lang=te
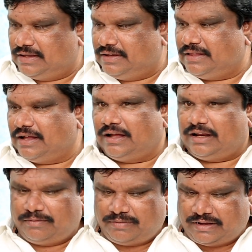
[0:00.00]
ఖచ్చితంగా
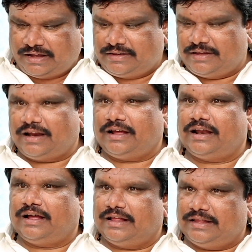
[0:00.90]
రేపు కేసీఆర్
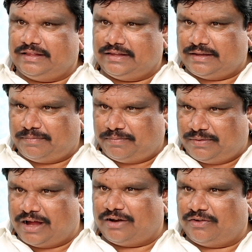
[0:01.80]
గారికి దించే
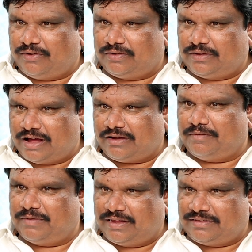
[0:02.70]
దాంట్లో నాకు
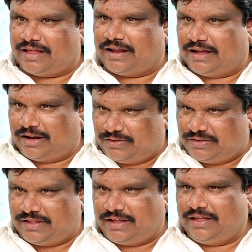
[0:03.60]
ఎమ్మెల్యే స్థానంగానే
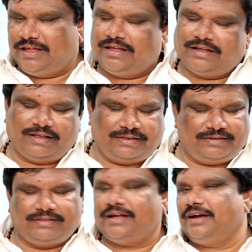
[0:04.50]
వస్తే
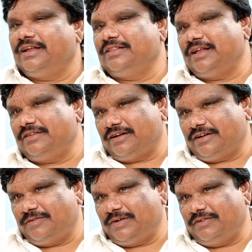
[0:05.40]
ఖచ్చితంగా నేను దాన్ని
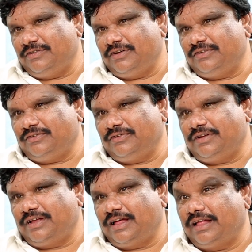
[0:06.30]
సక్రమంగా
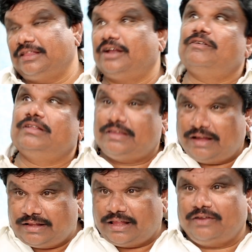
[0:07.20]
వినియోగించుకుంటాను ఆ తర్వాత
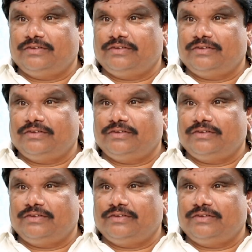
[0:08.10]
సంగతి